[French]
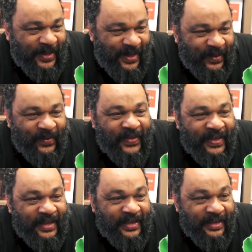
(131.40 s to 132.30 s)
maintenant,
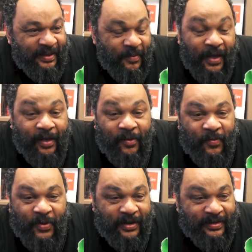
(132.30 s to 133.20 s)
bah
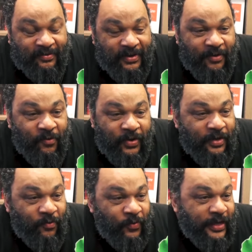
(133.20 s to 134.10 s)
au moins, voilà, on
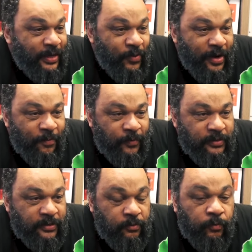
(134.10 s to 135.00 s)
voit, où est
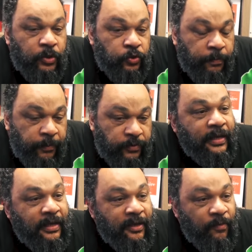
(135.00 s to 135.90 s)
l'opposition. Moi, je pense
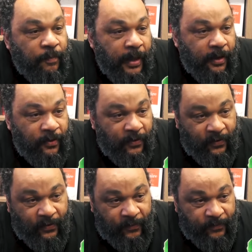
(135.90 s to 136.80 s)
qu'ils nous parle
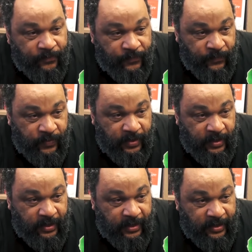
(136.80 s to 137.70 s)

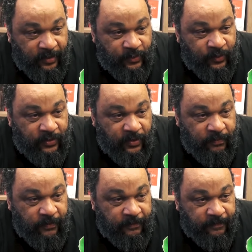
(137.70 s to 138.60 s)
de ce
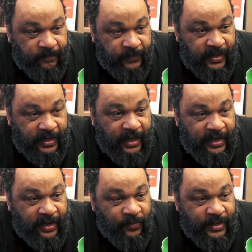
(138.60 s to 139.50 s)
temple qui est
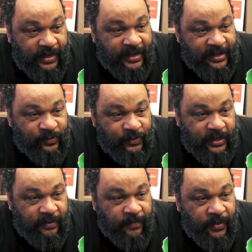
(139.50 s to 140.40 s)
derrière lui et qui le
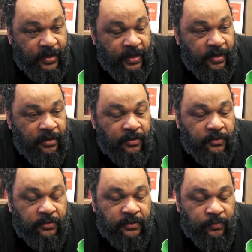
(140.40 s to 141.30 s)
soutient.
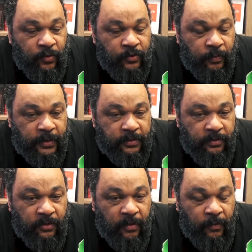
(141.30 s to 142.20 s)
Euh, Zemmour se
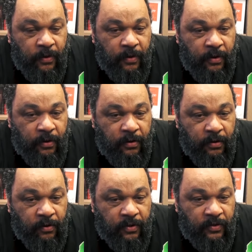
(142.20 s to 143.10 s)
présente comme euh,
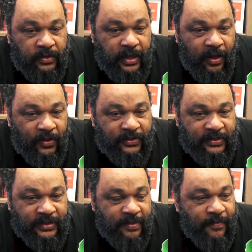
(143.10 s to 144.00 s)
le candidat hors
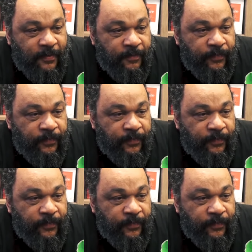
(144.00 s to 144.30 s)
système